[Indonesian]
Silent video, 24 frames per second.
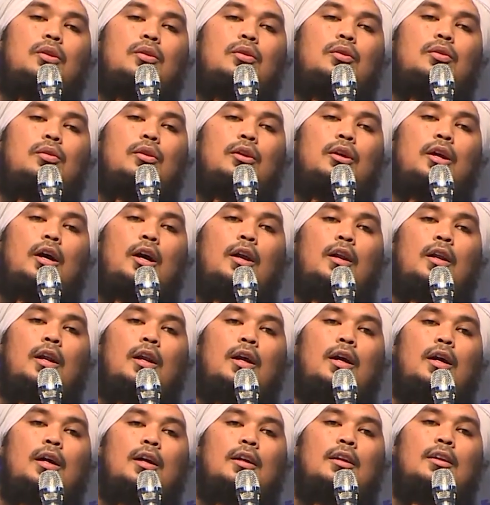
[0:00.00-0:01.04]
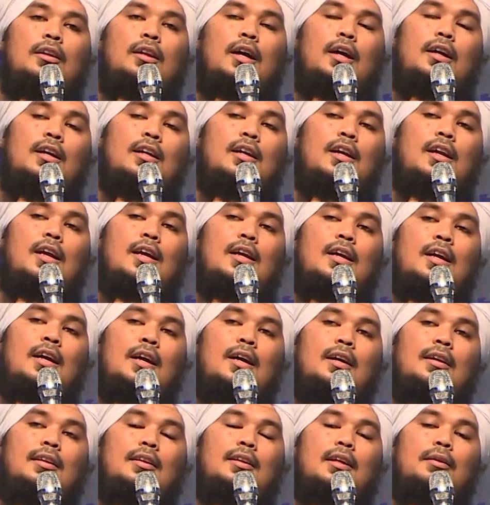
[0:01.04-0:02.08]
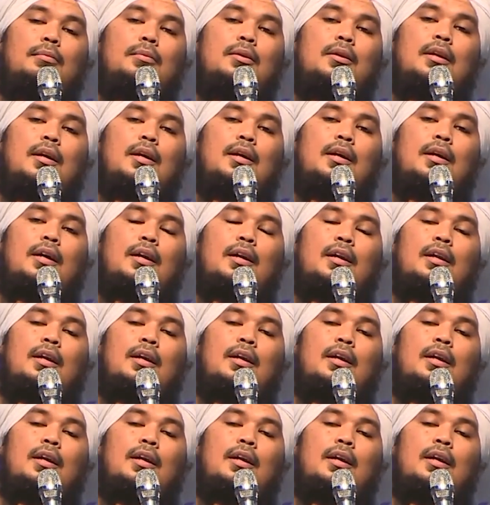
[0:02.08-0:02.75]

Betul ya Allah, tak ada nilainya harta benda